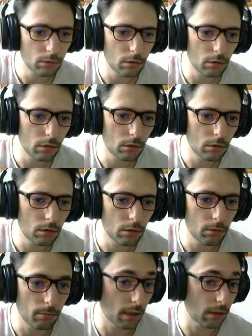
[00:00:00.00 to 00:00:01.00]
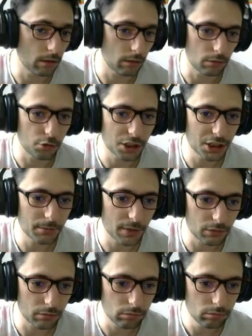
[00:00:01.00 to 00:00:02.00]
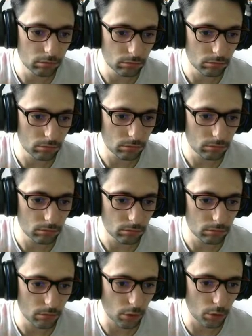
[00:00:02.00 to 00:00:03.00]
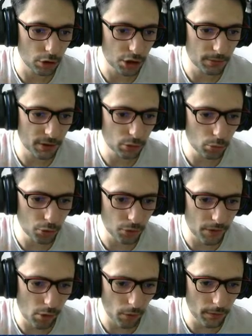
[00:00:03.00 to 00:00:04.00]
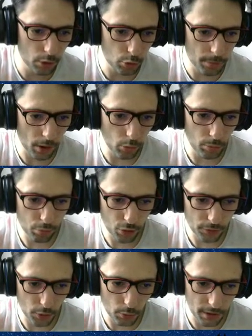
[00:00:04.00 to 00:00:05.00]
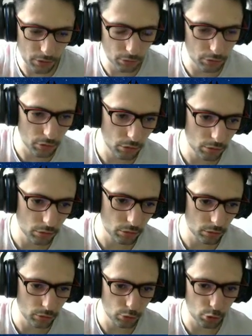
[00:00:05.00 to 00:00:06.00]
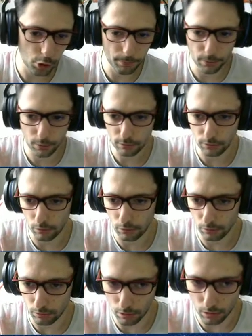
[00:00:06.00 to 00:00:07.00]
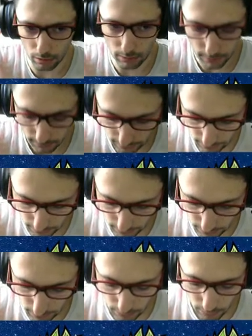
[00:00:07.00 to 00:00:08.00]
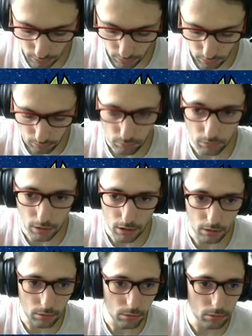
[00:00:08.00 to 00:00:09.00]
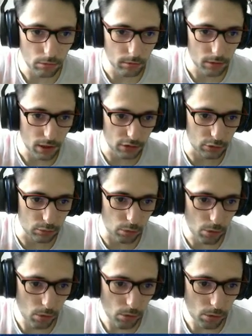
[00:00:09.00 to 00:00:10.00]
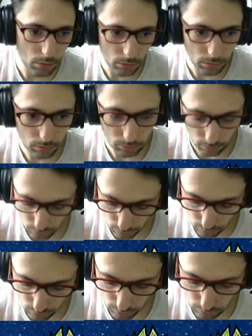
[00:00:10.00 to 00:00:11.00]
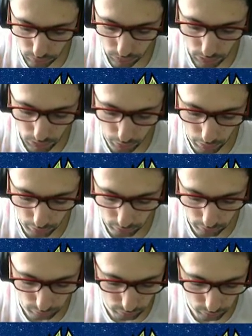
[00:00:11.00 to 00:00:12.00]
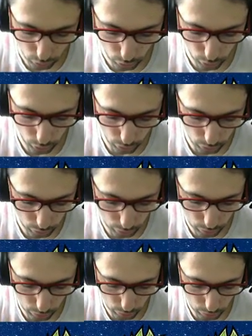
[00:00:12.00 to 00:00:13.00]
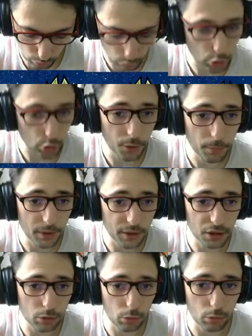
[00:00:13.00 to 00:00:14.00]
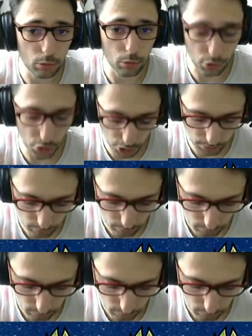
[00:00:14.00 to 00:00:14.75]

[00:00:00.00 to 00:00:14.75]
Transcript: euh, bah, le Shimazu. Euh, le Shimazu, lui, je vais lui enlever le super coup de poing, je vais lui mettre ce du shop, donc voilà. On a le Kazuo, et voilà. Donc euh, je vais passer sur d'autres teams.